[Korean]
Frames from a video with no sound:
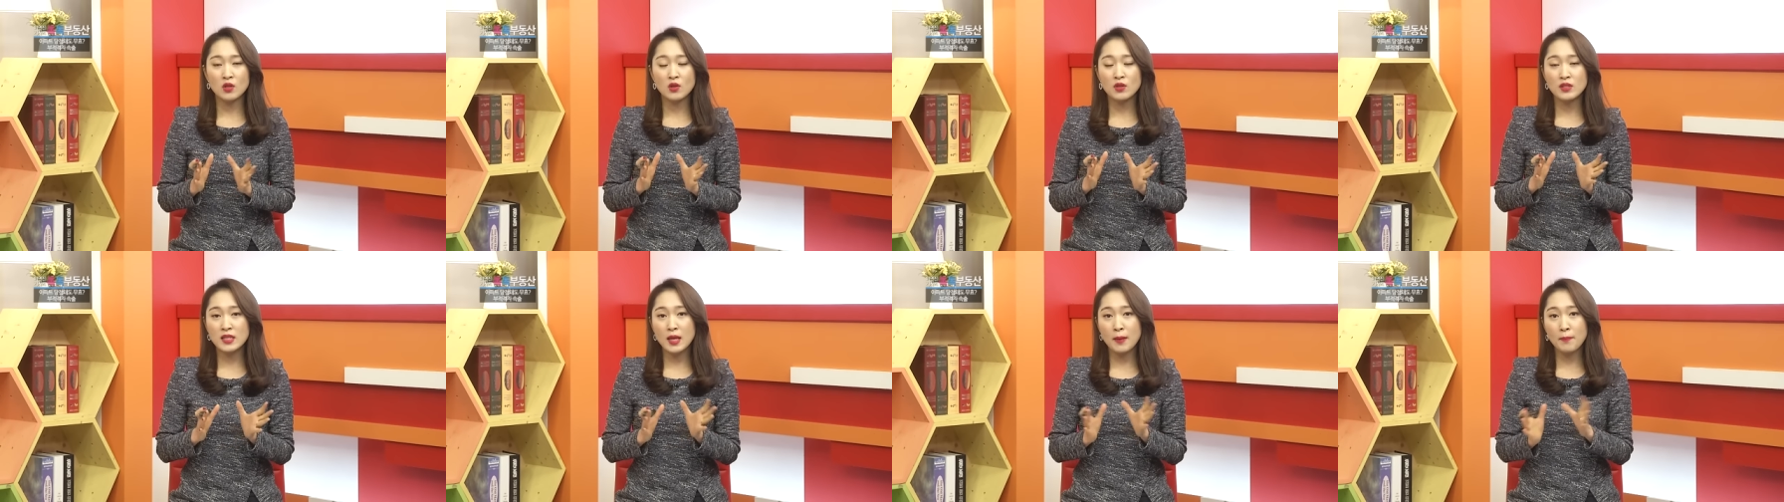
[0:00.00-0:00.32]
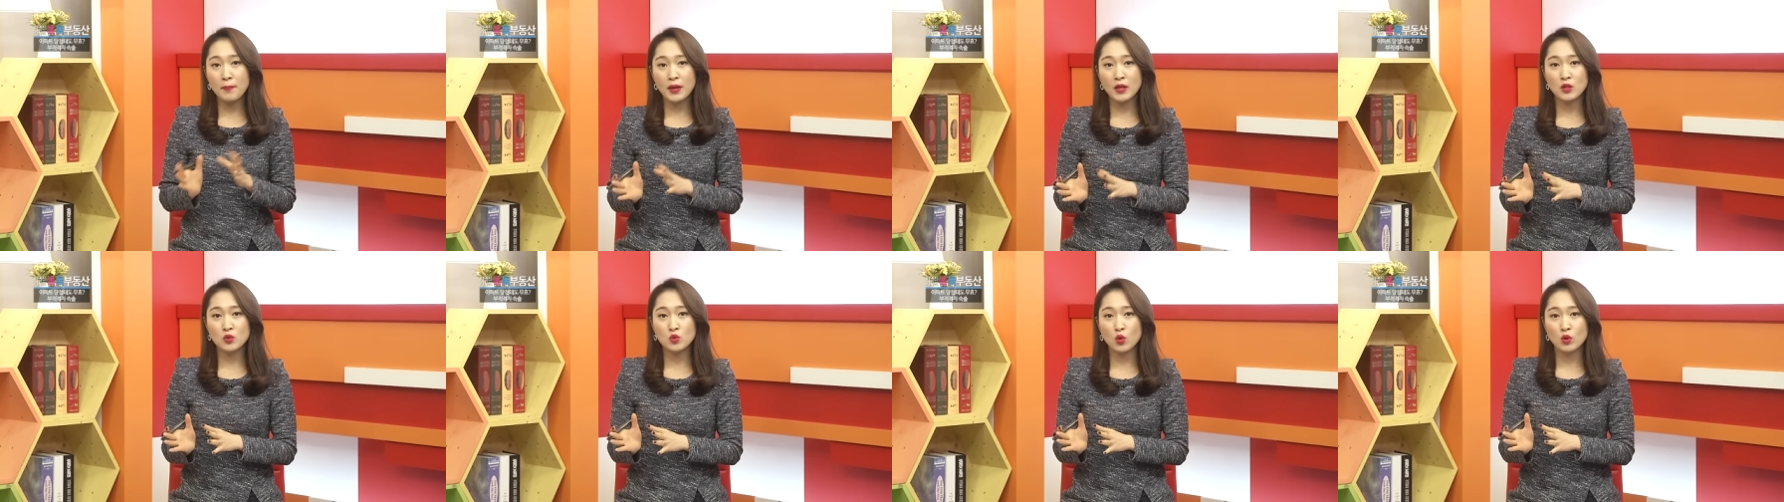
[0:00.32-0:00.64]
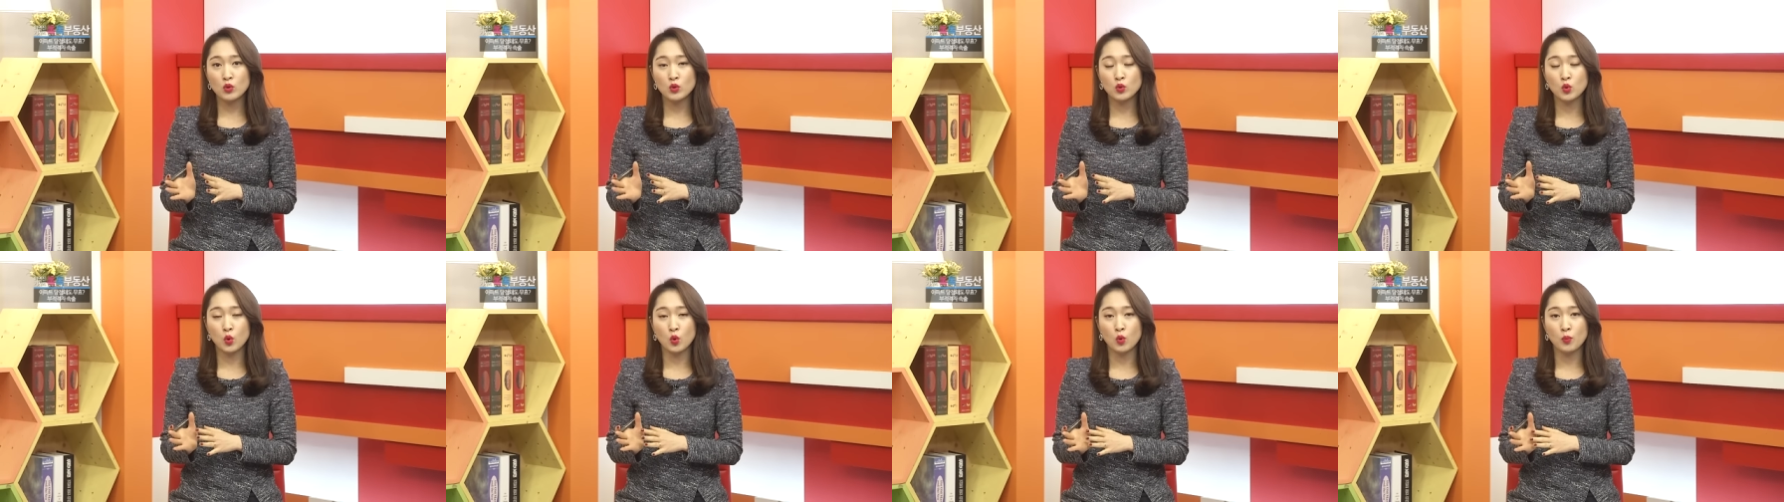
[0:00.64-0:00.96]
1,300조
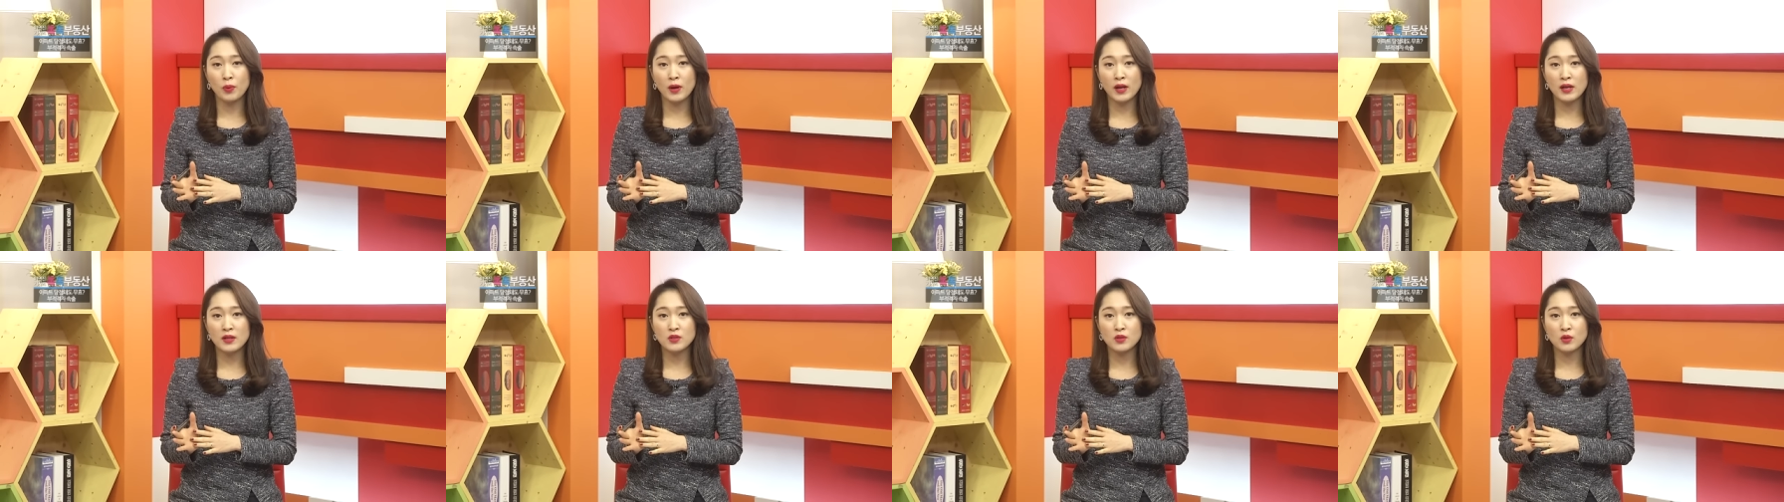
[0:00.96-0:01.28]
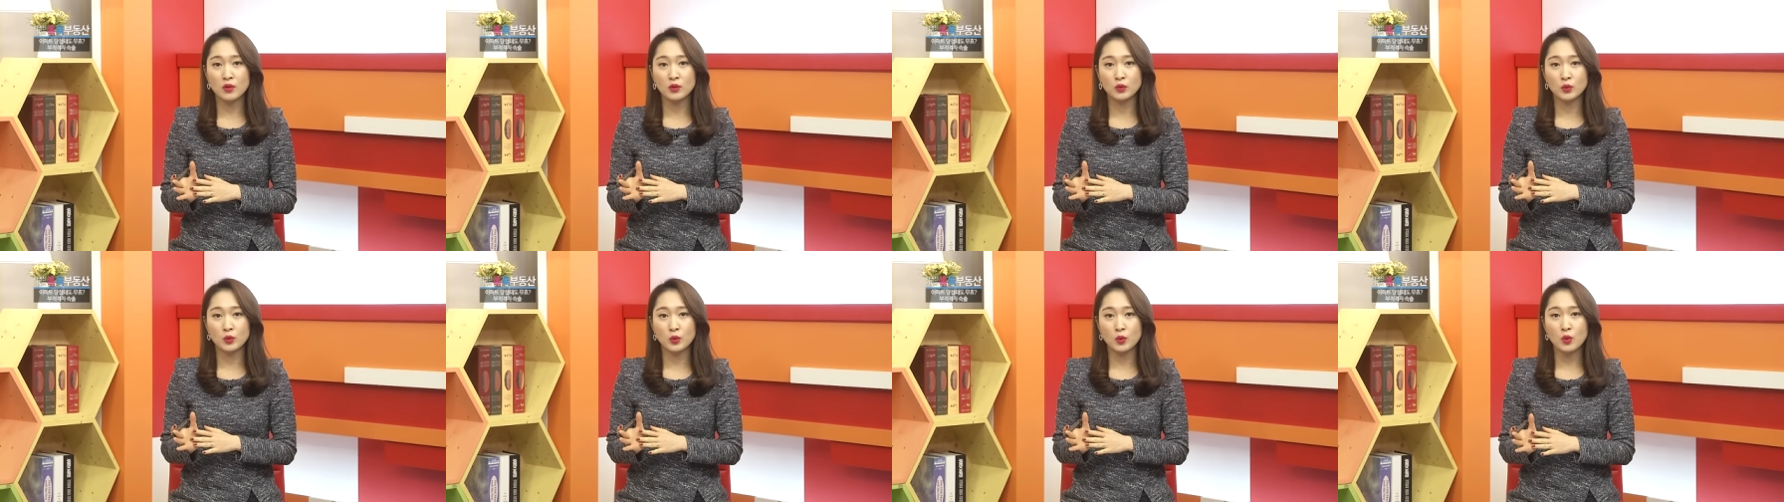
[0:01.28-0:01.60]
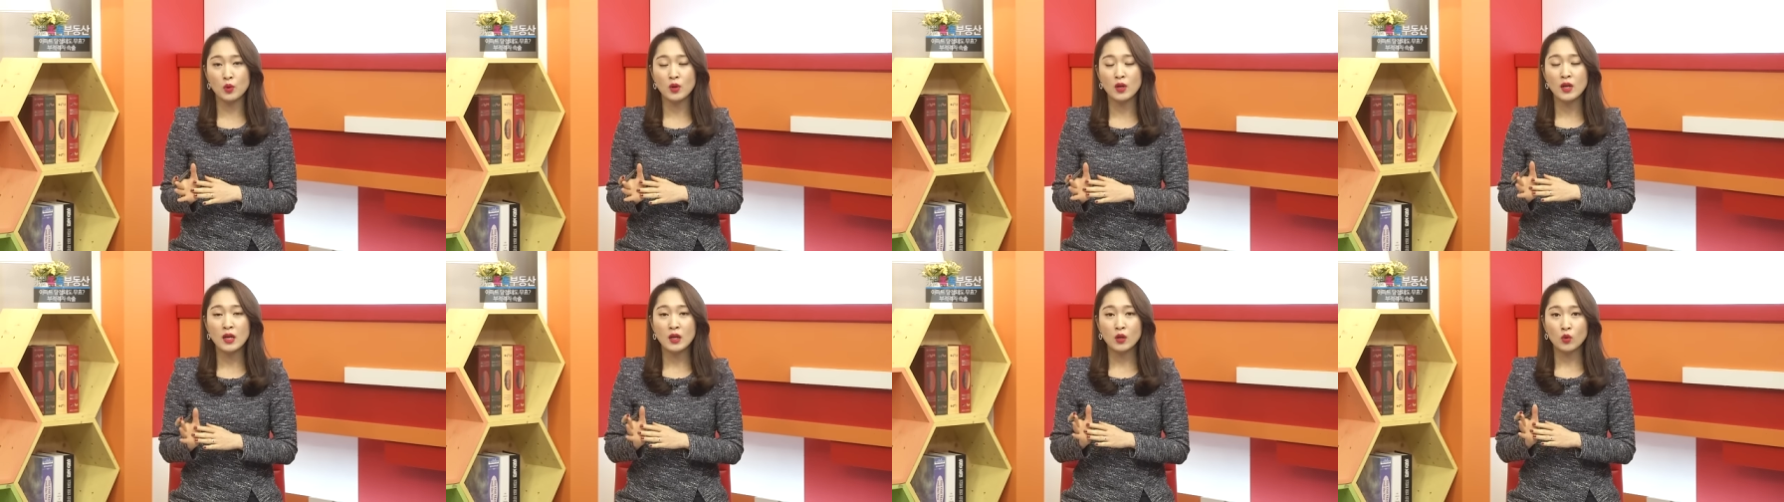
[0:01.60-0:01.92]
원을 돌파할
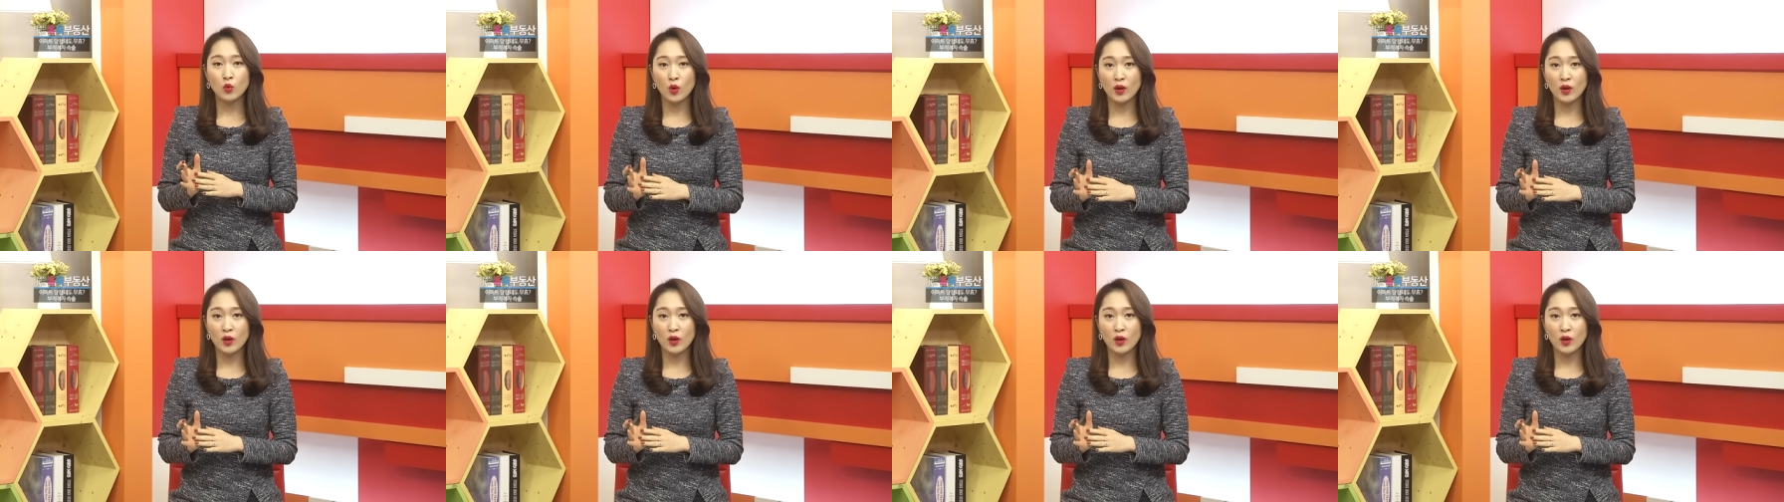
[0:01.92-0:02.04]
정도로